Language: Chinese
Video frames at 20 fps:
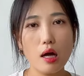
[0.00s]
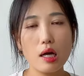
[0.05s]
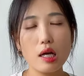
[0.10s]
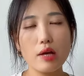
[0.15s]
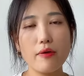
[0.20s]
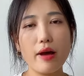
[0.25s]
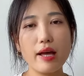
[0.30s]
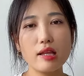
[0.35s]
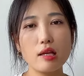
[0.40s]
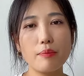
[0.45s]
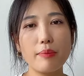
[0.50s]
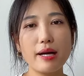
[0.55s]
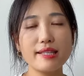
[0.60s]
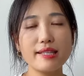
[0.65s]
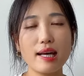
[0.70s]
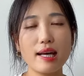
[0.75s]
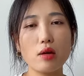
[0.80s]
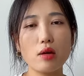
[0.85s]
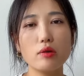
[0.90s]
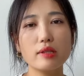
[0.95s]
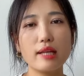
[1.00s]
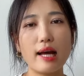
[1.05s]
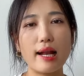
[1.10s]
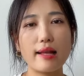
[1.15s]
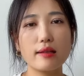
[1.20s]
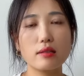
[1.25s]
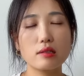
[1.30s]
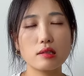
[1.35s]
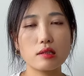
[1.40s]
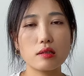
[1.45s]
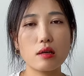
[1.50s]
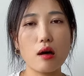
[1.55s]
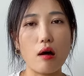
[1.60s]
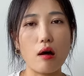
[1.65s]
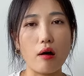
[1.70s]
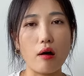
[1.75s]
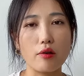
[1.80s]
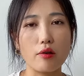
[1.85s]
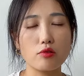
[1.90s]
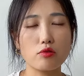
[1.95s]
另外呢，搬家给我带来的思考
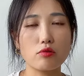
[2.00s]
啊，